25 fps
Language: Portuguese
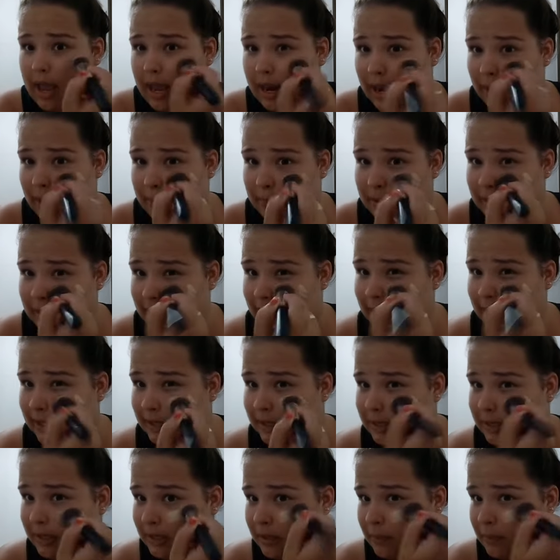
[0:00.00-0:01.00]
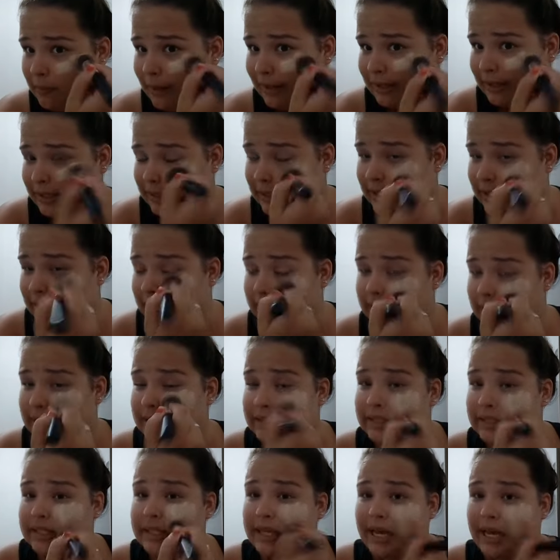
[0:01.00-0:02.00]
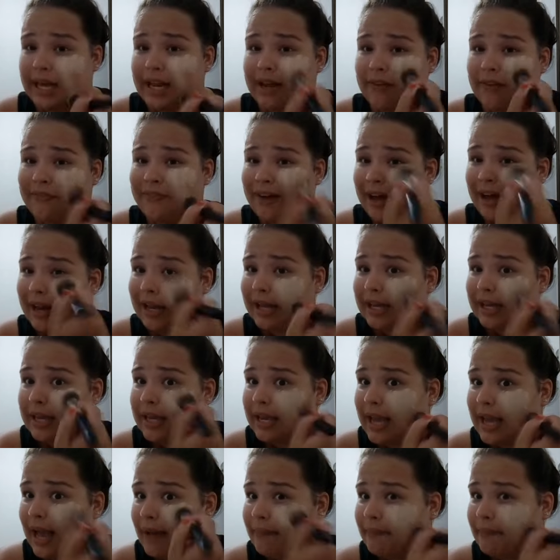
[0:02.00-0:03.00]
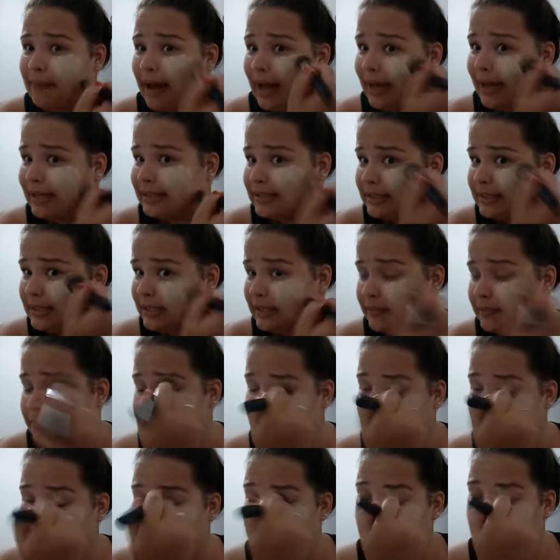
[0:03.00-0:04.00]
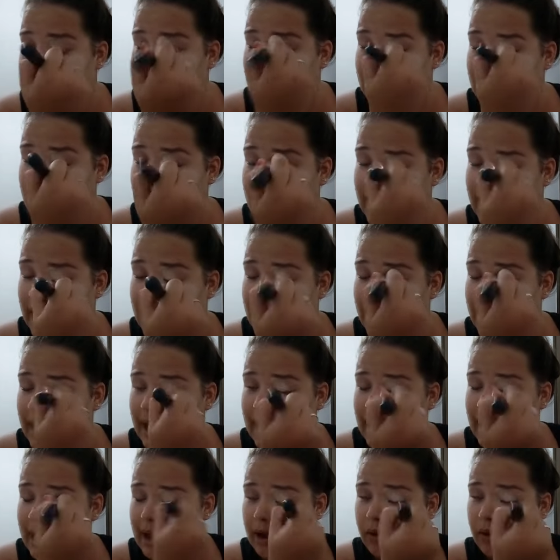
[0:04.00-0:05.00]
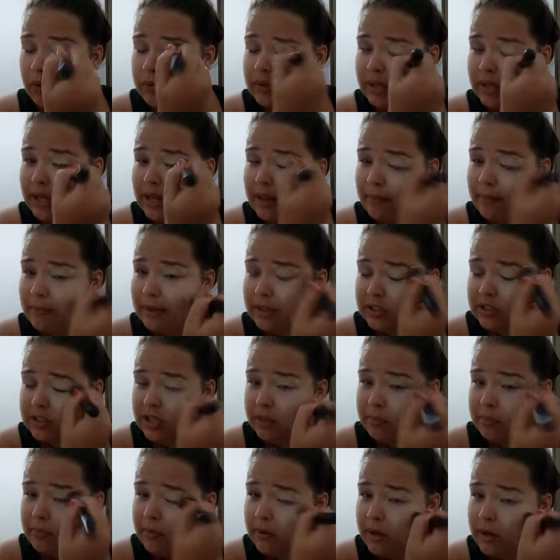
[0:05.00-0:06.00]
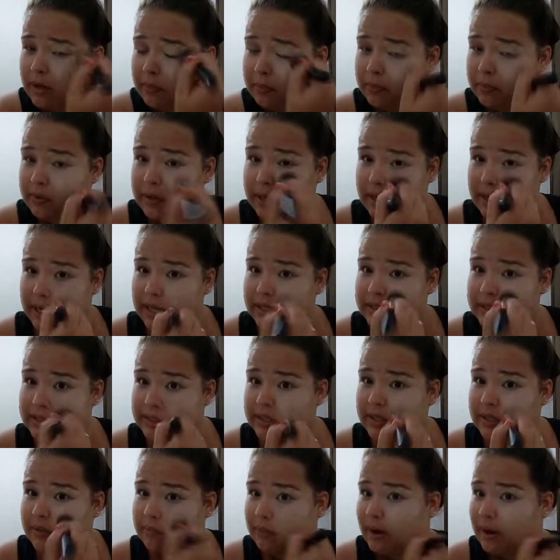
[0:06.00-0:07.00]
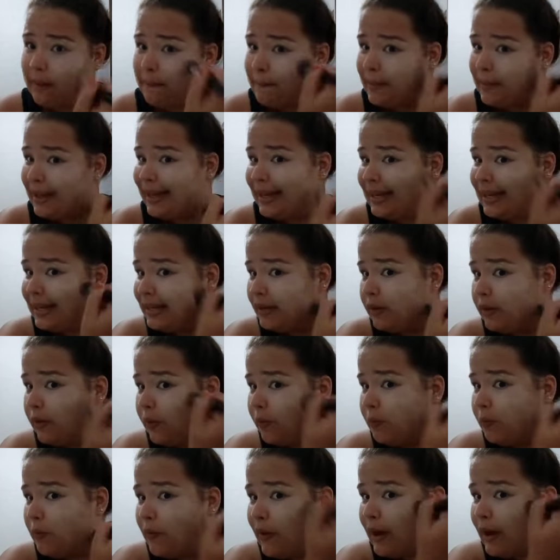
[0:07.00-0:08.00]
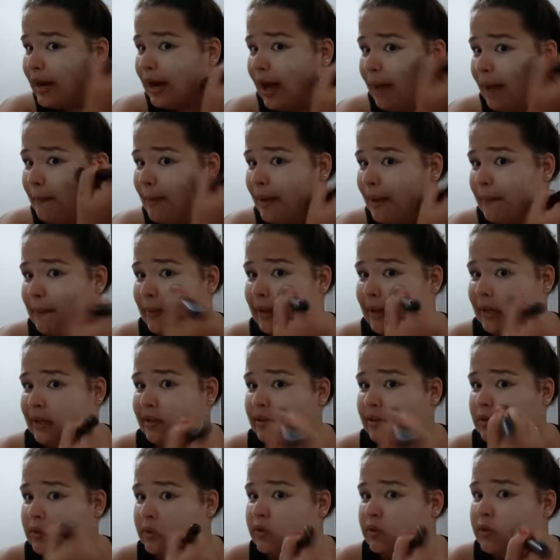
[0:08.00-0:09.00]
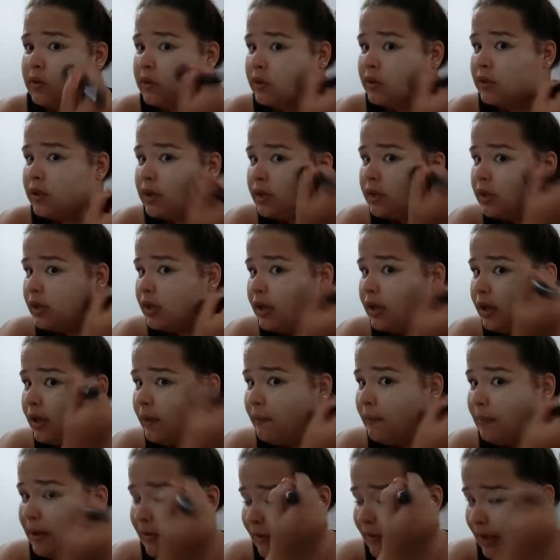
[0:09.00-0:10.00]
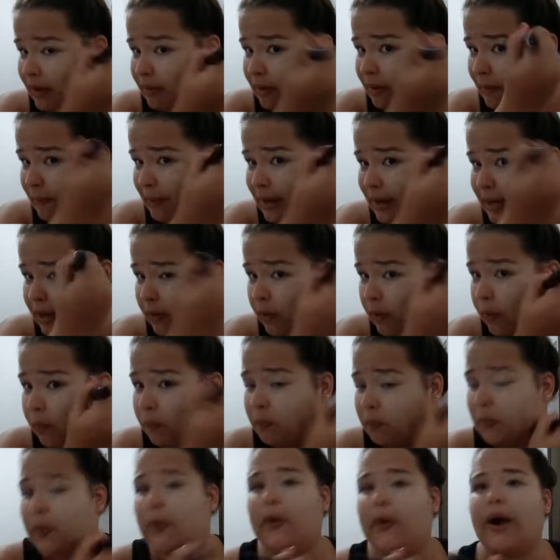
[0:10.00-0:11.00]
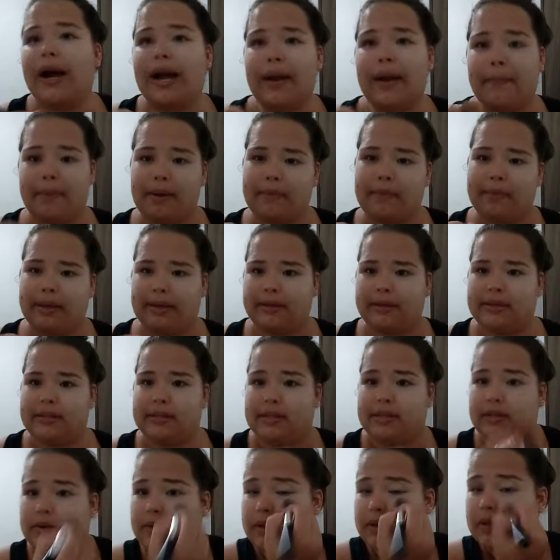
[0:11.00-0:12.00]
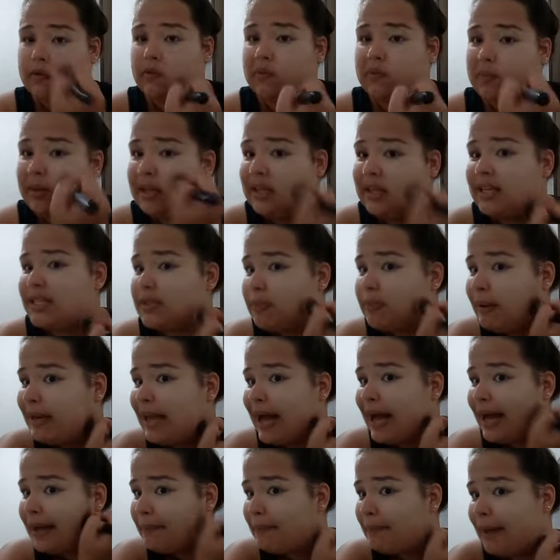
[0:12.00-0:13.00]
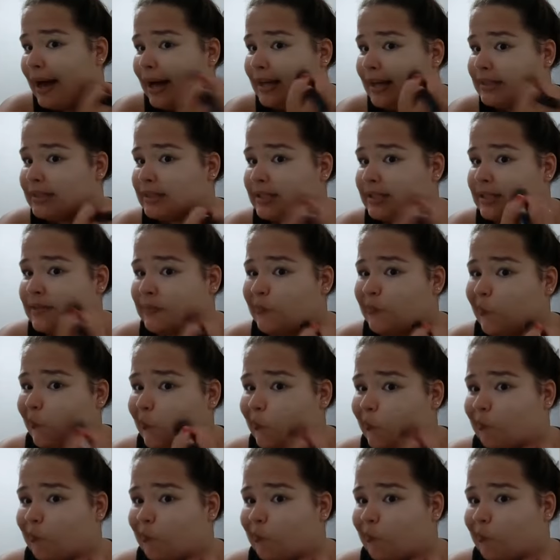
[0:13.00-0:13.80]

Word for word: Ela aplica dando batidinhas e ela fala que a base é onde ela mais demora, porque ela disse que uma pele com bom acabamento prefere uma pele com bom acabamento, entendeu? Então vamos aqui espalhar a base.